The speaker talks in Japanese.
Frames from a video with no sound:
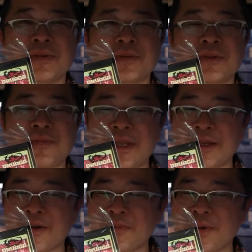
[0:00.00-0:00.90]

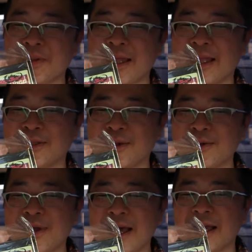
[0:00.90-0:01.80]

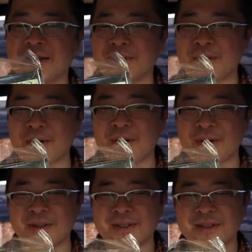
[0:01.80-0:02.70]
ファミリーコンピュータードルアーガーの塔。は
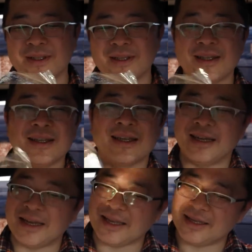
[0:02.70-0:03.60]

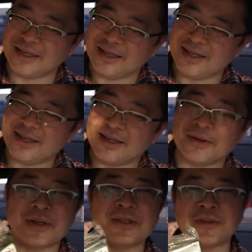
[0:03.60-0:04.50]
い、
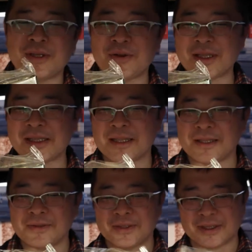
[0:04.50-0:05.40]
これちょっと色あせて
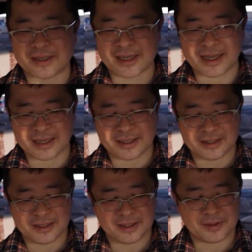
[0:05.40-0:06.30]
いるんですが、
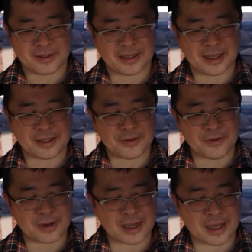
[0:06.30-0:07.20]
値段の
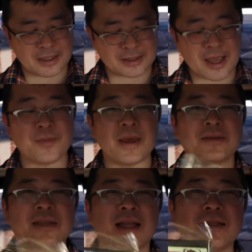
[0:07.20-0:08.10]
方が
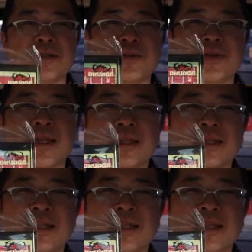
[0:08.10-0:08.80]
330円